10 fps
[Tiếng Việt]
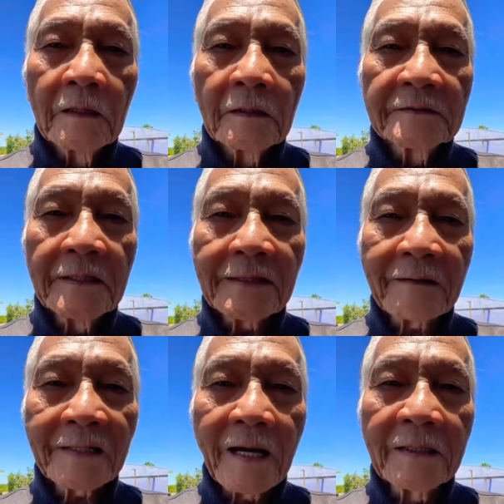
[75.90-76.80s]
Xin
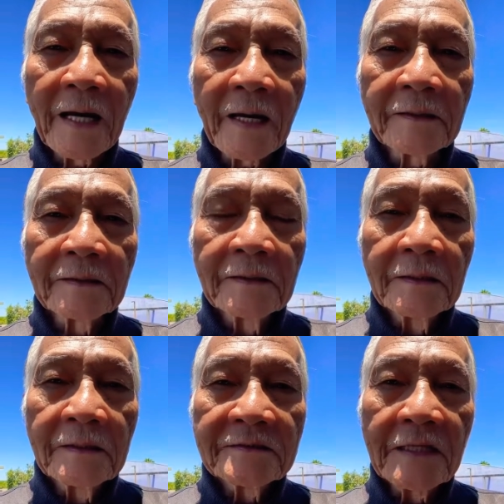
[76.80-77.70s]
cảm tạ ơn Ngài.
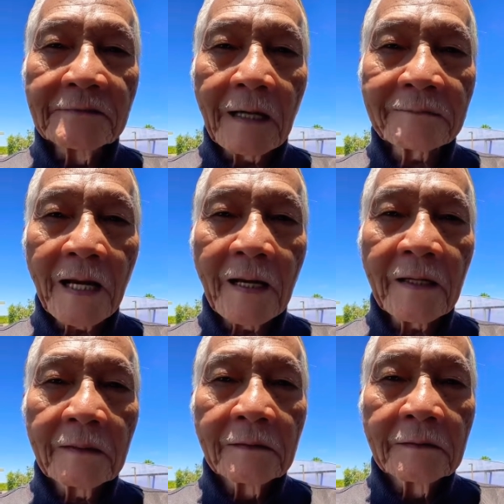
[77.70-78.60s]
Xin cảm tạ